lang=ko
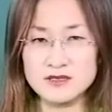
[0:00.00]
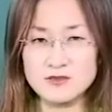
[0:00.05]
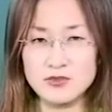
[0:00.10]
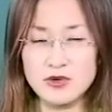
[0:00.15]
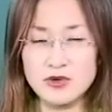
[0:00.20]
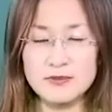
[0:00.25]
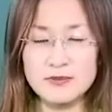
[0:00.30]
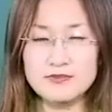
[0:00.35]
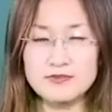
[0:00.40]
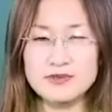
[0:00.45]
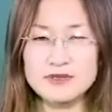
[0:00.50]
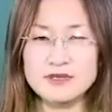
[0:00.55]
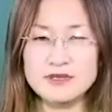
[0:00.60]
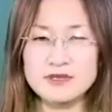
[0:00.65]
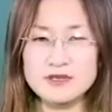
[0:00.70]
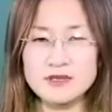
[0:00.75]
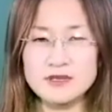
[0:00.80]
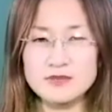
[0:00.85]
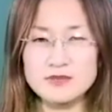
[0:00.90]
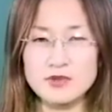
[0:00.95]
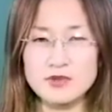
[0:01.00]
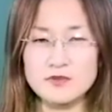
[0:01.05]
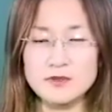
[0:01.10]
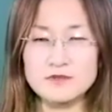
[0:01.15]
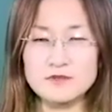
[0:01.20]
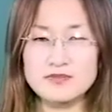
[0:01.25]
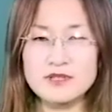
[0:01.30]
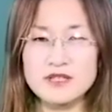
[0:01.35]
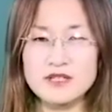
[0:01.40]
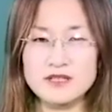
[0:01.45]
뭐 F키, 뭐
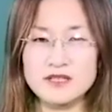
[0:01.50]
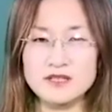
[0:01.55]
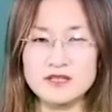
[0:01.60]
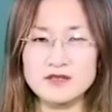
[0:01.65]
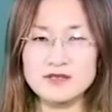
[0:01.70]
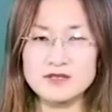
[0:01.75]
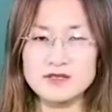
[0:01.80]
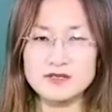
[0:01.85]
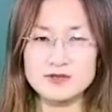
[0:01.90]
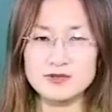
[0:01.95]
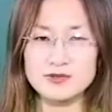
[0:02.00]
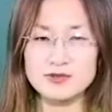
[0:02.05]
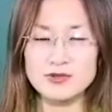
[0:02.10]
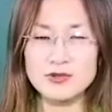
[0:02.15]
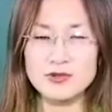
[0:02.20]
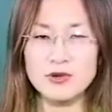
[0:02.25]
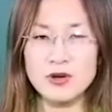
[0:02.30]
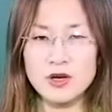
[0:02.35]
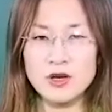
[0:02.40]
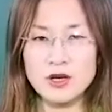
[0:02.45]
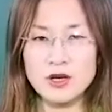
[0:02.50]
B플랫키 이런 식으로